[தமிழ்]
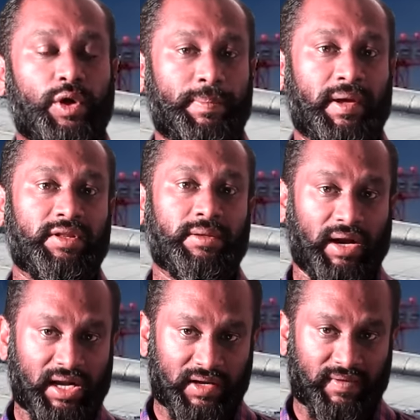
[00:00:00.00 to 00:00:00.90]
குறிப்பாக வந்து
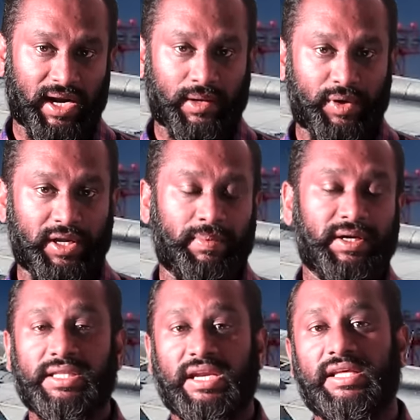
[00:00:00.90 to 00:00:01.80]
மக்கள் வாழக்கூடிய
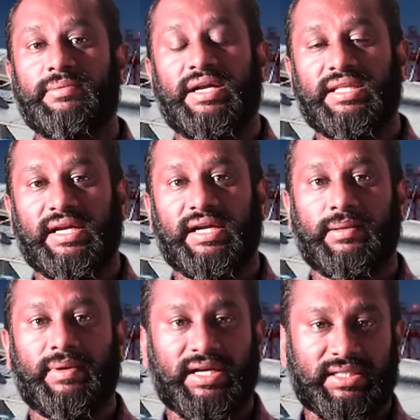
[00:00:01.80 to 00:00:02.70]
பகுதியிலையும் அடுத்த
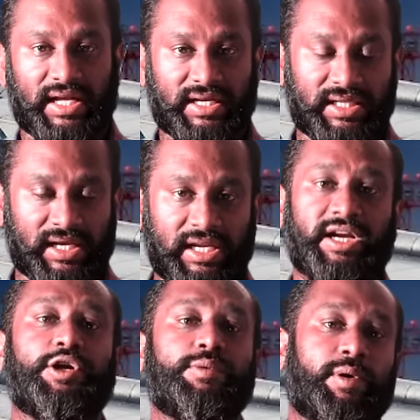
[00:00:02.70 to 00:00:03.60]
கட்டமாக தாக்குதல்
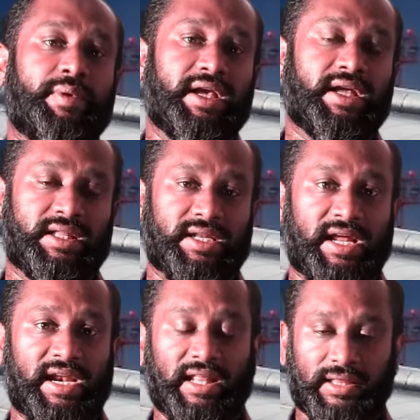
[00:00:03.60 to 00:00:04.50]
நிகழும் அப்படிங்கிறதுனால